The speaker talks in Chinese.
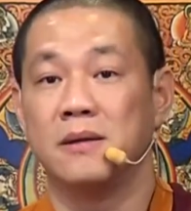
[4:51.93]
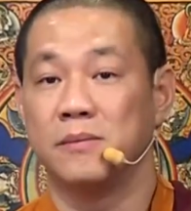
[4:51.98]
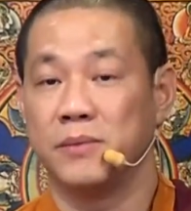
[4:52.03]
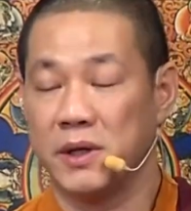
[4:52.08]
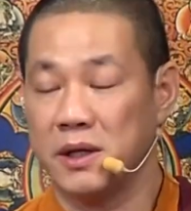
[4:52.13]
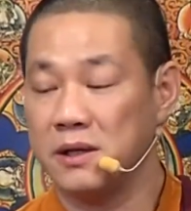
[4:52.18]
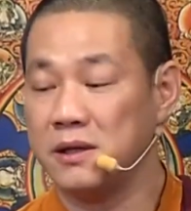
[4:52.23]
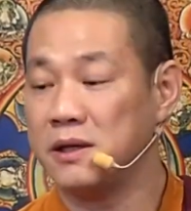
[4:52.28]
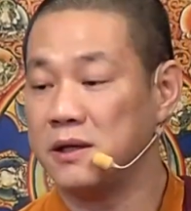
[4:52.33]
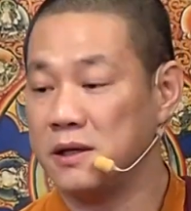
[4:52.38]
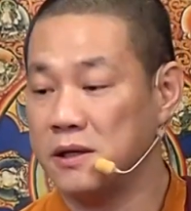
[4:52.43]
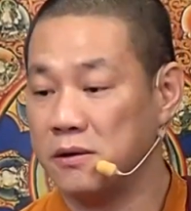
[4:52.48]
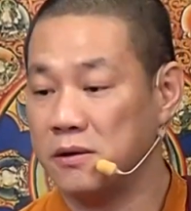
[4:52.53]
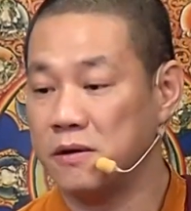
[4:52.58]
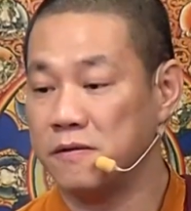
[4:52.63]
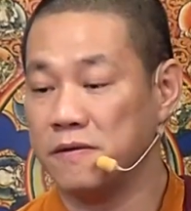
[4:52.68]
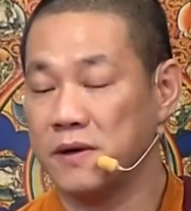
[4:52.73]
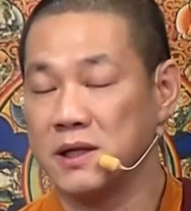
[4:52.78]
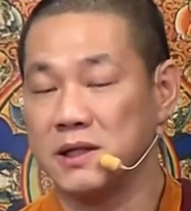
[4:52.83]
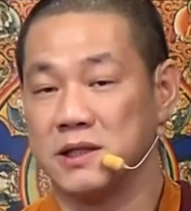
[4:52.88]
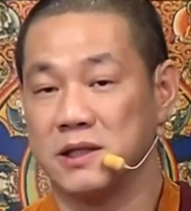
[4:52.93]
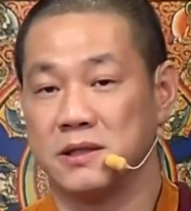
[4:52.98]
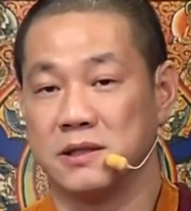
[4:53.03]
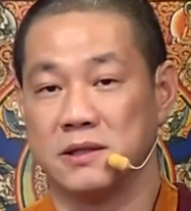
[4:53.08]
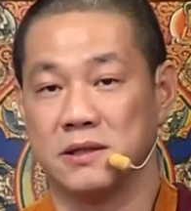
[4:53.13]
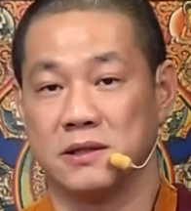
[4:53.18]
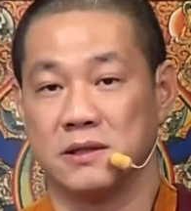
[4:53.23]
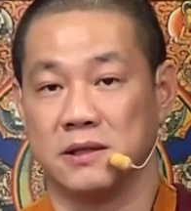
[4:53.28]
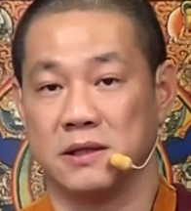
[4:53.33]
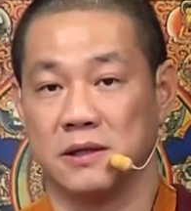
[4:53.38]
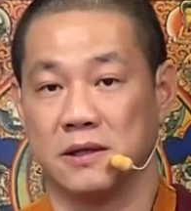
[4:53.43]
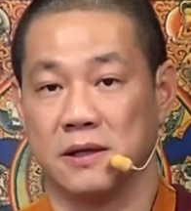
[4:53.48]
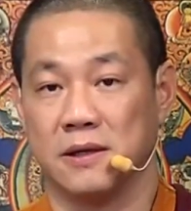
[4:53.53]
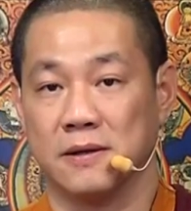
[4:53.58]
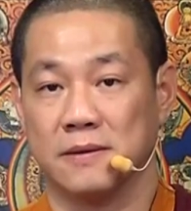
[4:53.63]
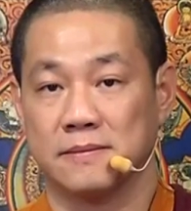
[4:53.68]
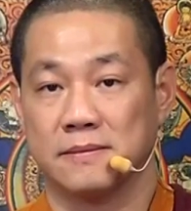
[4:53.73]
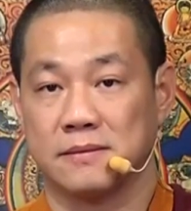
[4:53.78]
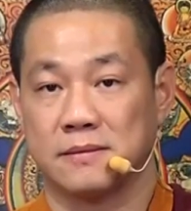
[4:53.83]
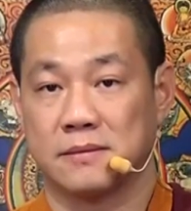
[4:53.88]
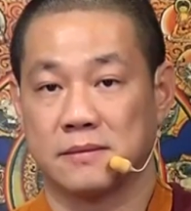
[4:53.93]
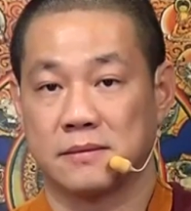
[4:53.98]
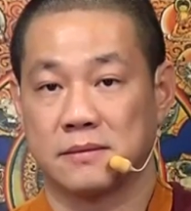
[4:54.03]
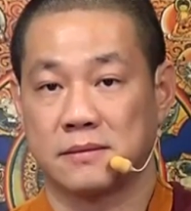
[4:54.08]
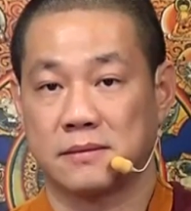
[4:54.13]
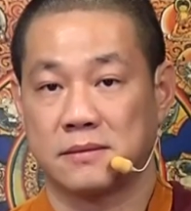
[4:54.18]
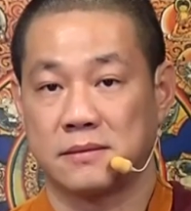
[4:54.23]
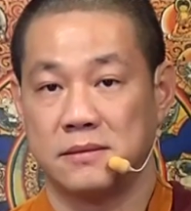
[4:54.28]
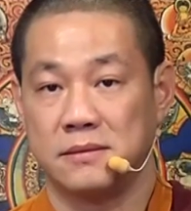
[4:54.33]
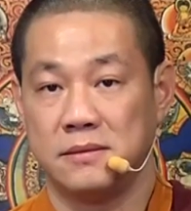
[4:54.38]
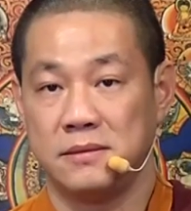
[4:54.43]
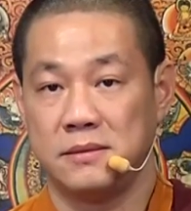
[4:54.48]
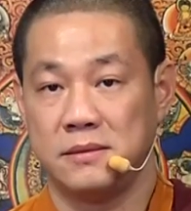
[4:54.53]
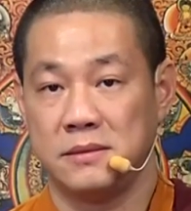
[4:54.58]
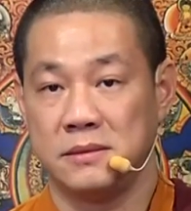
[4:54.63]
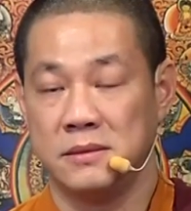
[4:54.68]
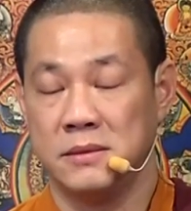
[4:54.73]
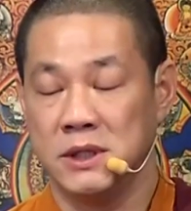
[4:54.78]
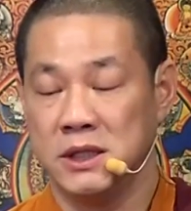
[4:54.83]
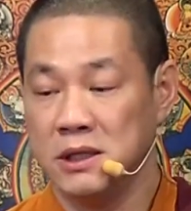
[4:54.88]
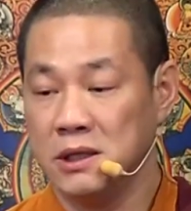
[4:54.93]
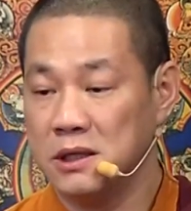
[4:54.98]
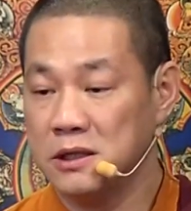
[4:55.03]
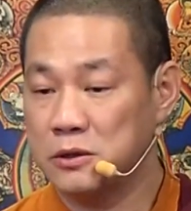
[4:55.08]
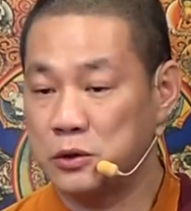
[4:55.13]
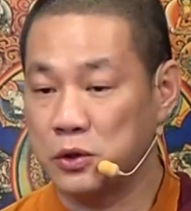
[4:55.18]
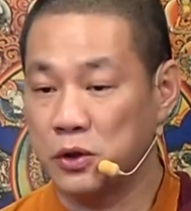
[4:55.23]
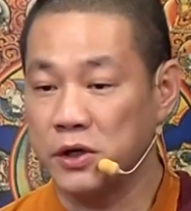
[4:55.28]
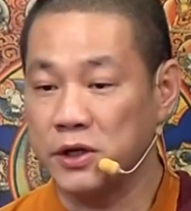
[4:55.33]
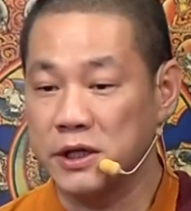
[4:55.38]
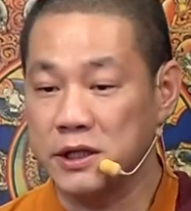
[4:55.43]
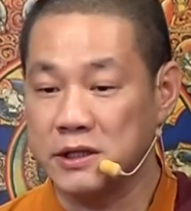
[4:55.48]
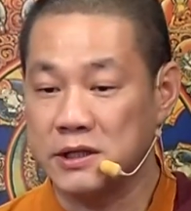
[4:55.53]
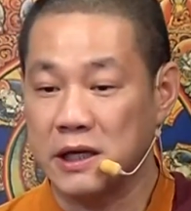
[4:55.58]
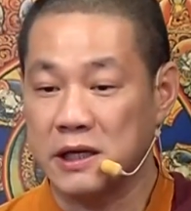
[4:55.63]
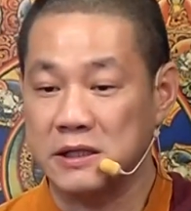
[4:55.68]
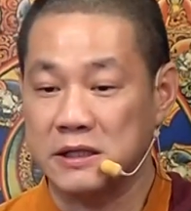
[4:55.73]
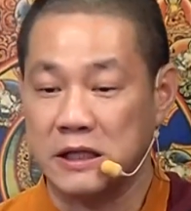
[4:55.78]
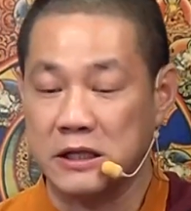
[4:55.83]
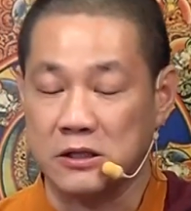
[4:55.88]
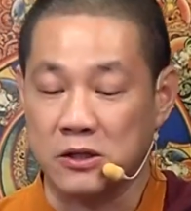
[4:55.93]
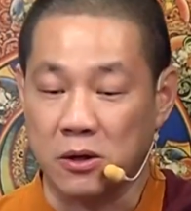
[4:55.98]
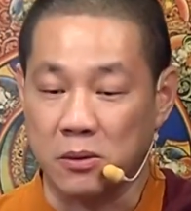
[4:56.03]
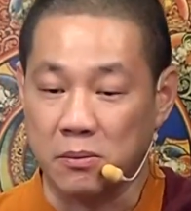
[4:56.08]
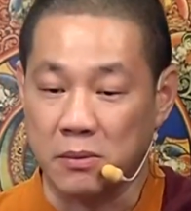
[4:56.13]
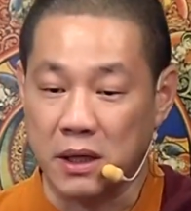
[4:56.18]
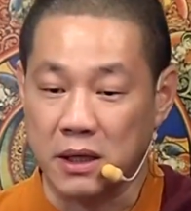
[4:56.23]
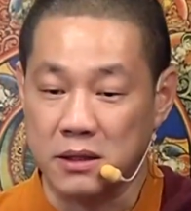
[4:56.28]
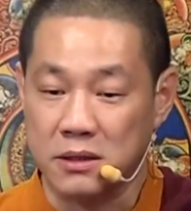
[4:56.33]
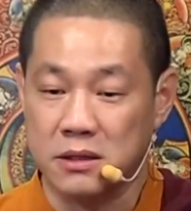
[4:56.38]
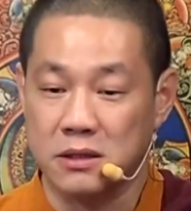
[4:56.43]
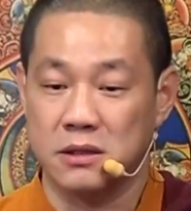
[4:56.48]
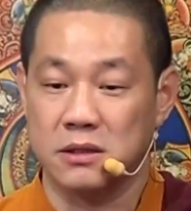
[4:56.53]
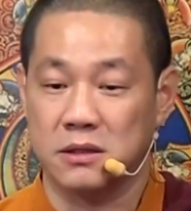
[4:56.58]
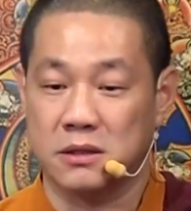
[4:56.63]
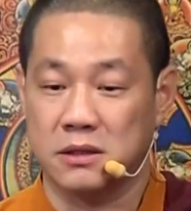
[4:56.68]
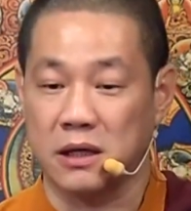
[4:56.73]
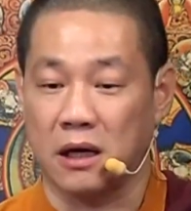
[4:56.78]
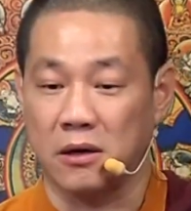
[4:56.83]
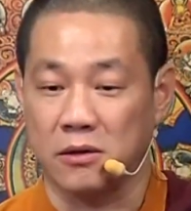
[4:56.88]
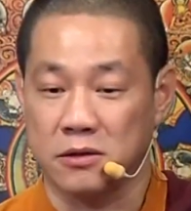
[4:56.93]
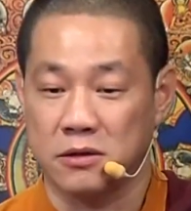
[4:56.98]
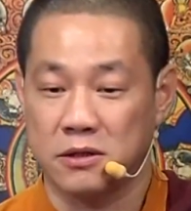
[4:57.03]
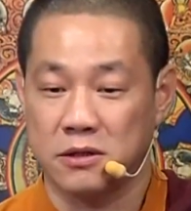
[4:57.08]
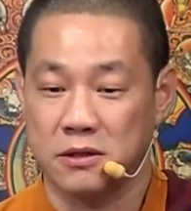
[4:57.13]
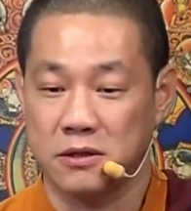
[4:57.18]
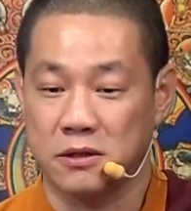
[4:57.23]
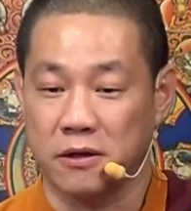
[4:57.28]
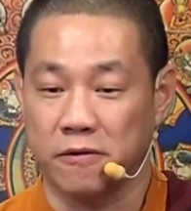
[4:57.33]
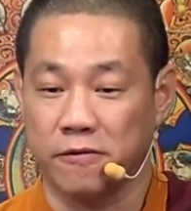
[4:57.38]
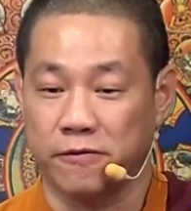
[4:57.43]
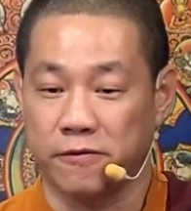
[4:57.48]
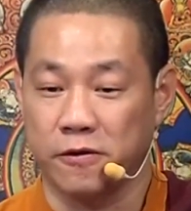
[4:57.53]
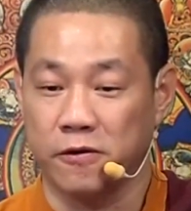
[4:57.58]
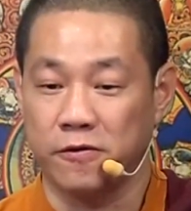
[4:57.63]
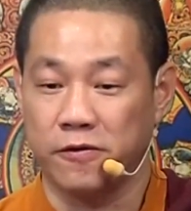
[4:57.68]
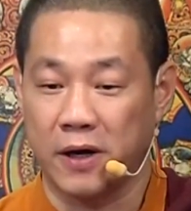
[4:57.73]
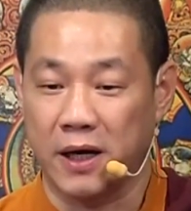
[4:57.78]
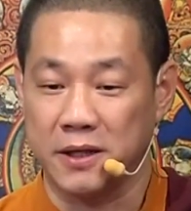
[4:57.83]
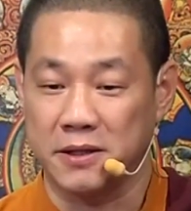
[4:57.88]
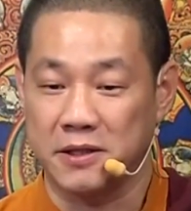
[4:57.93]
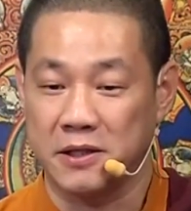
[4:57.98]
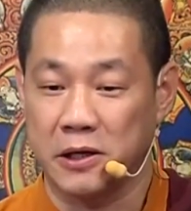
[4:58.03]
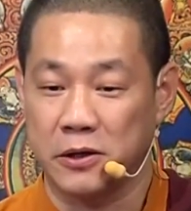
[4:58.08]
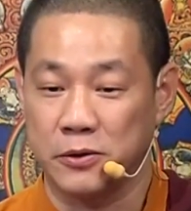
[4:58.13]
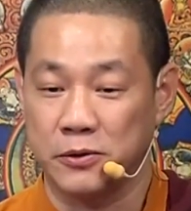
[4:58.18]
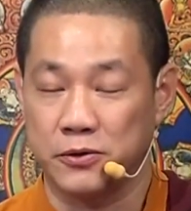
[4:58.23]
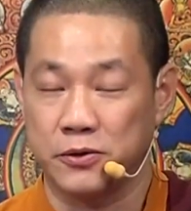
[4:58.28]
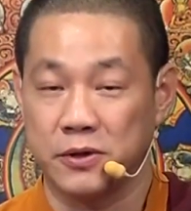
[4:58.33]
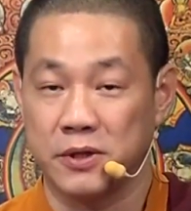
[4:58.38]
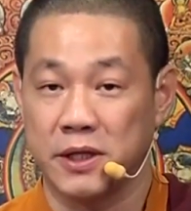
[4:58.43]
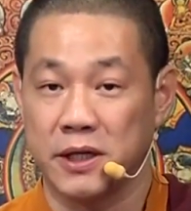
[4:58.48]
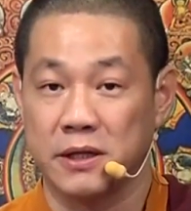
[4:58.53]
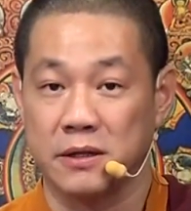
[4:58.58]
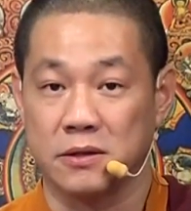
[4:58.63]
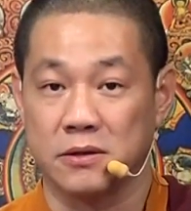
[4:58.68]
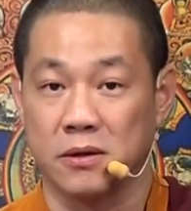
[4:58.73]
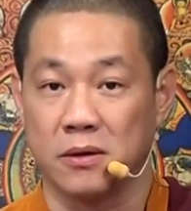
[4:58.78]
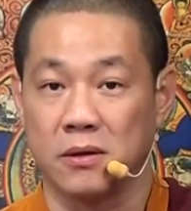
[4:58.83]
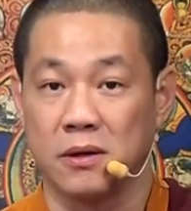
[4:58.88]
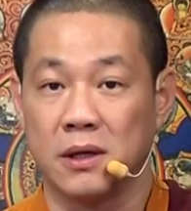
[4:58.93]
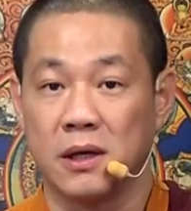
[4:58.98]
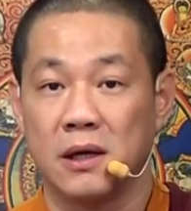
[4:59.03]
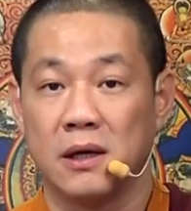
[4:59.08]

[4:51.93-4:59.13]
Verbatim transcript: 别人也会发现自己的。所以在这种没事找事的佛法教育训练中，